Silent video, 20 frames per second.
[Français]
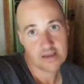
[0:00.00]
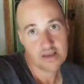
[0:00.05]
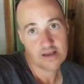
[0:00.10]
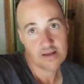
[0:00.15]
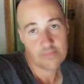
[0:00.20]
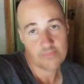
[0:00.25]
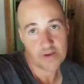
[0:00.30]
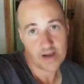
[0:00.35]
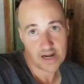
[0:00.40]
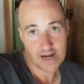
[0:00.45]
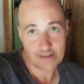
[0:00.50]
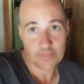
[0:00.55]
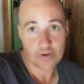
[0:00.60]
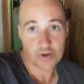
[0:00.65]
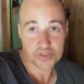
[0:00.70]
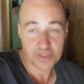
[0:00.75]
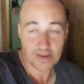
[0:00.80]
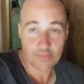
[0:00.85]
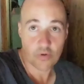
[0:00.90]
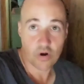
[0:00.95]
en la
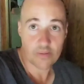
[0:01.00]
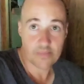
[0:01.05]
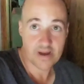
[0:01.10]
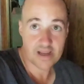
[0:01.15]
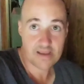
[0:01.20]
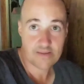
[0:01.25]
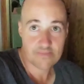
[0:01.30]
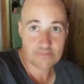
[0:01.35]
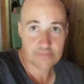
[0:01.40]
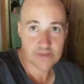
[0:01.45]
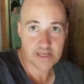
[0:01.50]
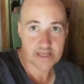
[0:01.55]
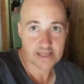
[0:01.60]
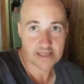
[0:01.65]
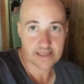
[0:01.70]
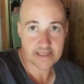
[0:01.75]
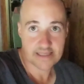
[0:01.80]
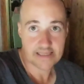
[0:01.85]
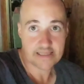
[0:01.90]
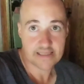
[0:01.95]
montant moi-même, ben,
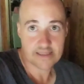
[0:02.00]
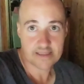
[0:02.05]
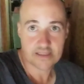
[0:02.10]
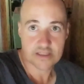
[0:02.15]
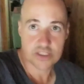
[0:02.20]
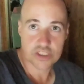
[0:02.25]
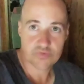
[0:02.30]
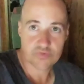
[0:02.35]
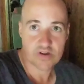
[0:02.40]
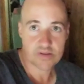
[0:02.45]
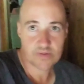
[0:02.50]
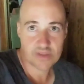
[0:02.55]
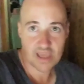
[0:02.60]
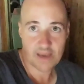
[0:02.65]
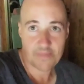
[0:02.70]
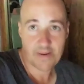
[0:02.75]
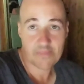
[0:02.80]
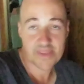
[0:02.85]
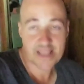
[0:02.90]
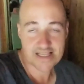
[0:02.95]
je vais être
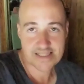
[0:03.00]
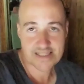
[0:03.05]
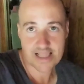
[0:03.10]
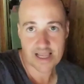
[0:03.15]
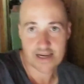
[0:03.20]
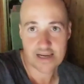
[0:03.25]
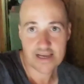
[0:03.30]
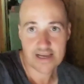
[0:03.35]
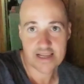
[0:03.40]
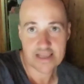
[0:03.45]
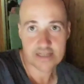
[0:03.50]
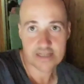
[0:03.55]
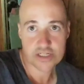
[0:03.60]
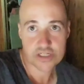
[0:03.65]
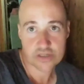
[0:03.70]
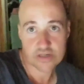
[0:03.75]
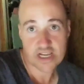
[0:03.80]
capable d'installer les,